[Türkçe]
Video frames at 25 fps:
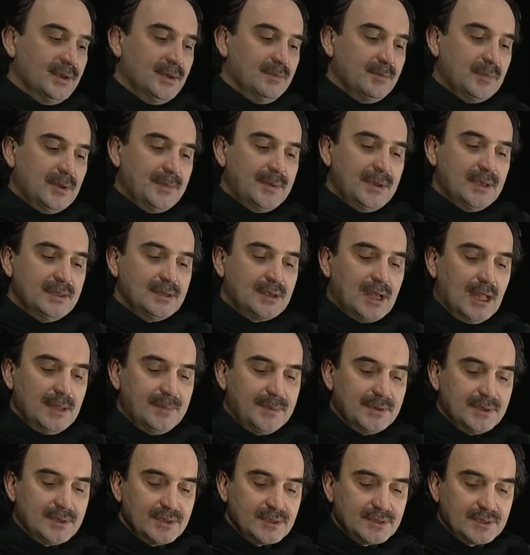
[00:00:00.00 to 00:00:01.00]
Bebeğin
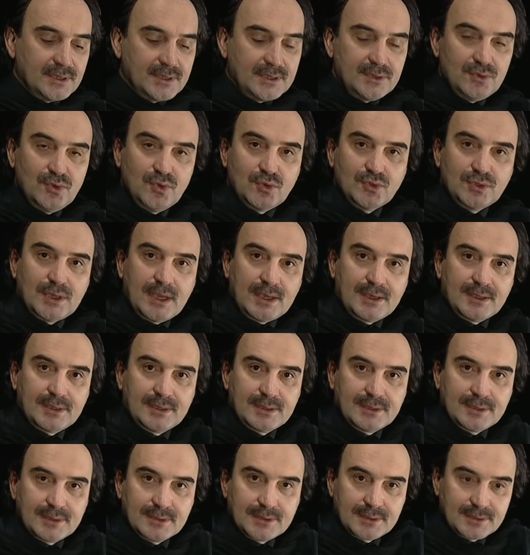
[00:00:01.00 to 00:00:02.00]
kalp atışları yüksek
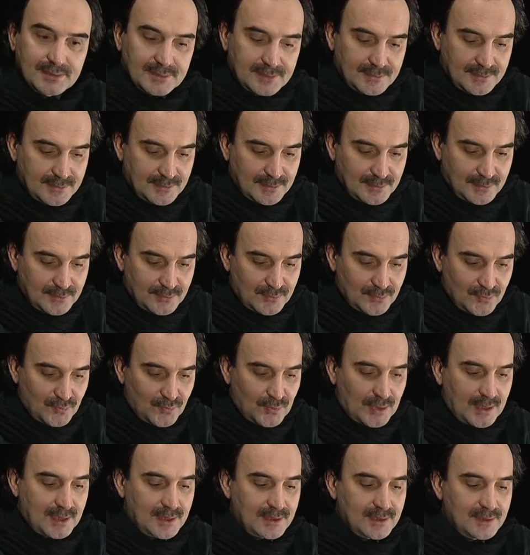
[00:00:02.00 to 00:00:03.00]

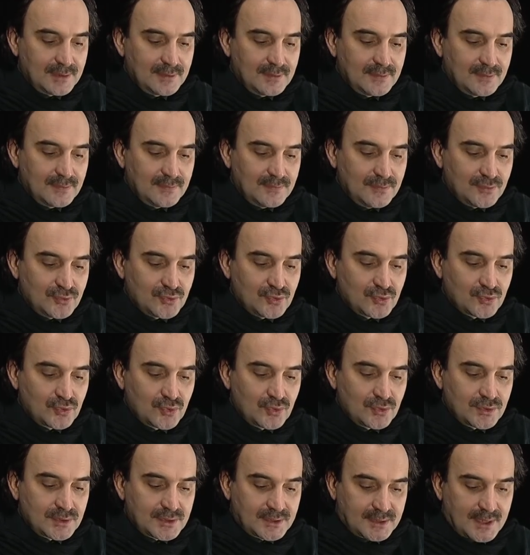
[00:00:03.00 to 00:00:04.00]
ve
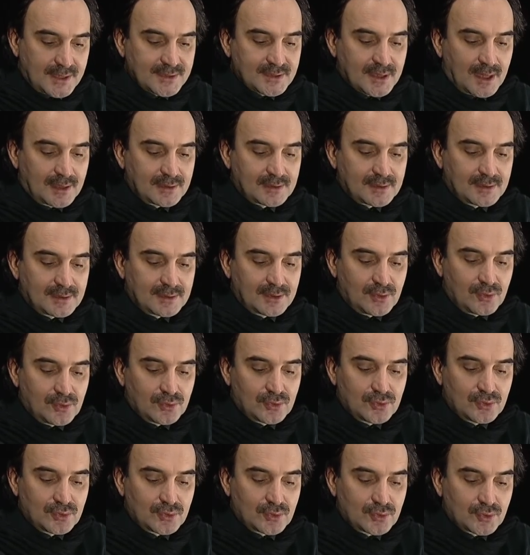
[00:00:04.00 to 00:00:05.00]
vücudun stres altında
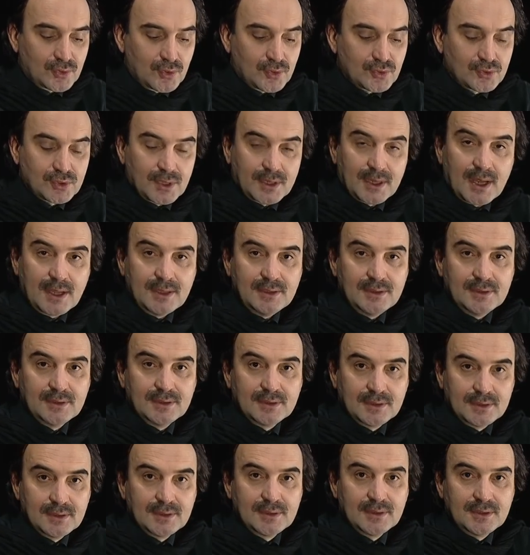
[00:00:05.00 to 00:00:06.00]
olduğunu gösteren
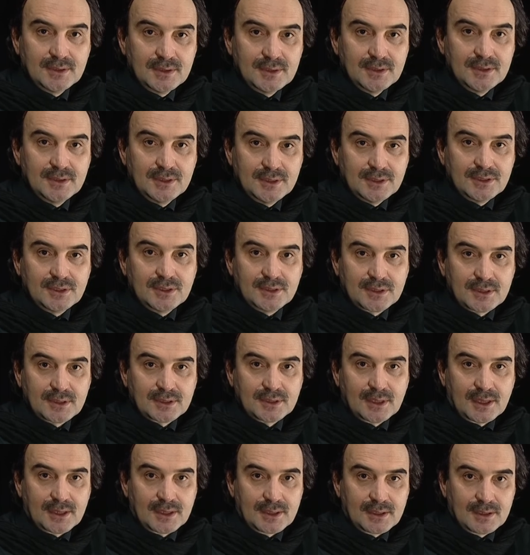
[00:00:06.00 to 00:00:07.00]

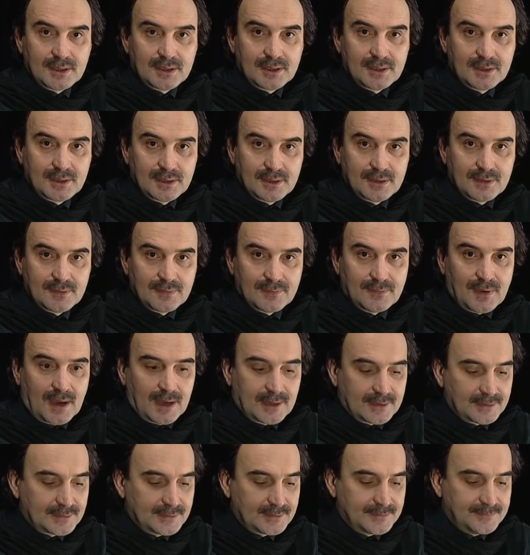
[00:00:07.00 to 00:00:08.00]
hıçkırıkları
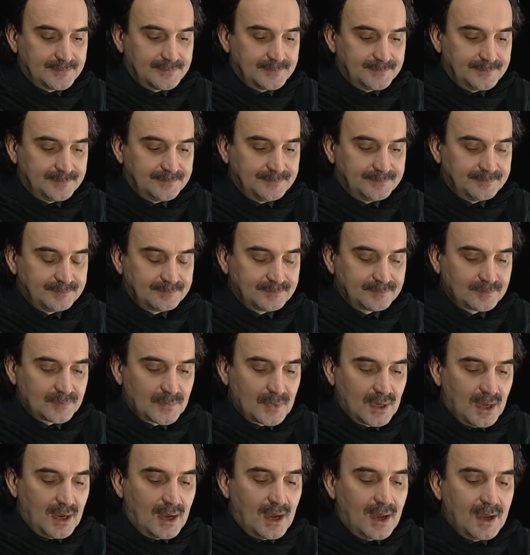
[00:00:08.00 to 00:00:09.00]
vardı.
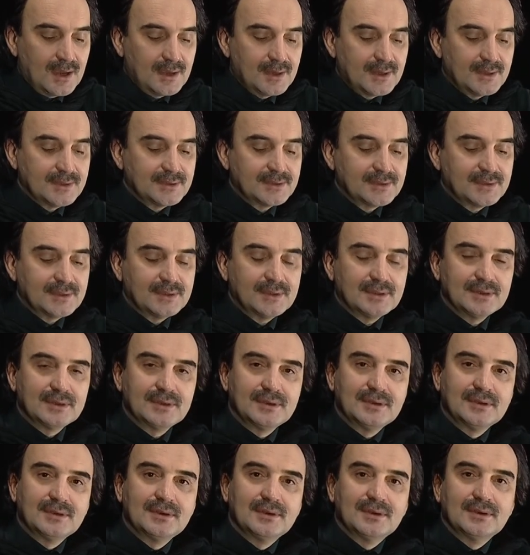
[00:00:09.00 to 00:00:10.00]
Ailesi
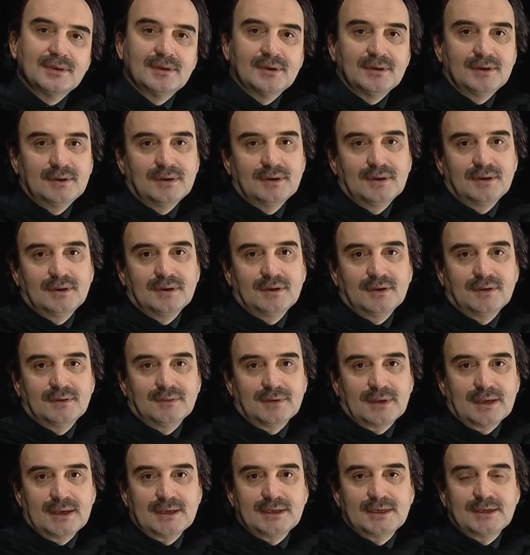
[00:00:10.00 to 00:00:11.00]

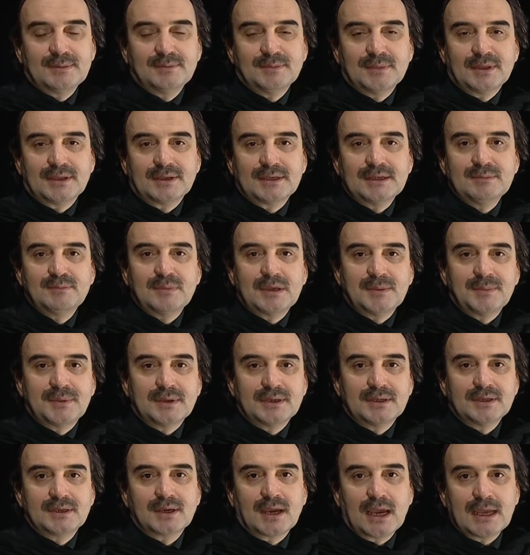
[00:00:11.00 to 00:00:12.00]
ve hekimleri
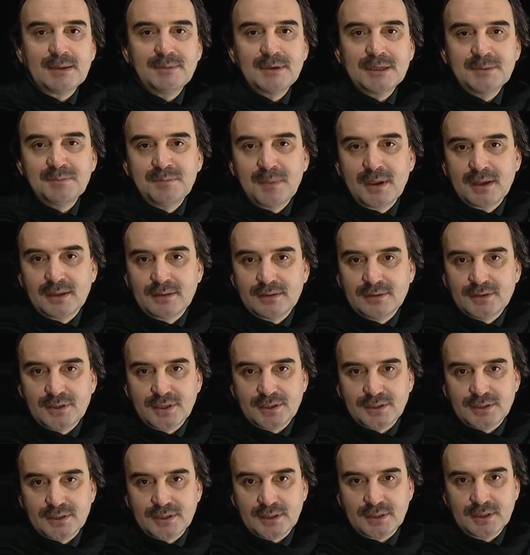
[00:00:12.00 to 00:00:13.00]
bebeği kaybetme
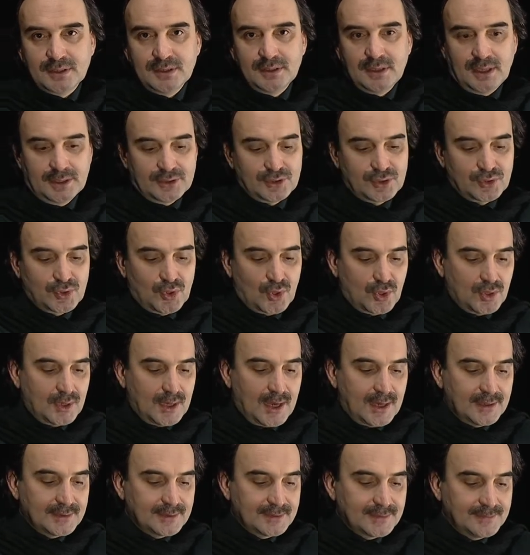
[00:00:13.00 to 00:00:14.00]
endişesi
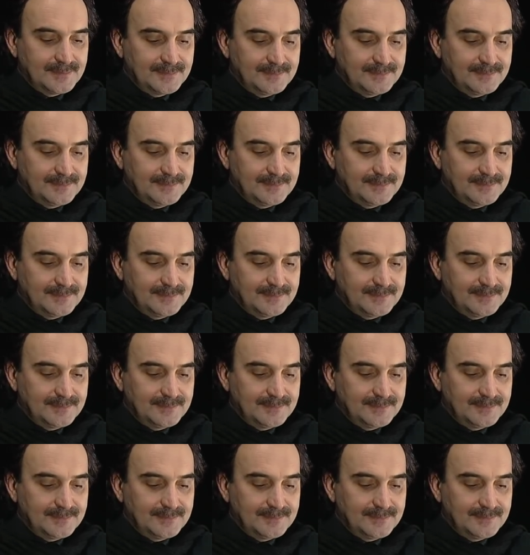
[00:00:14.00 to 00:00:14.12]
yaşıyorlardı.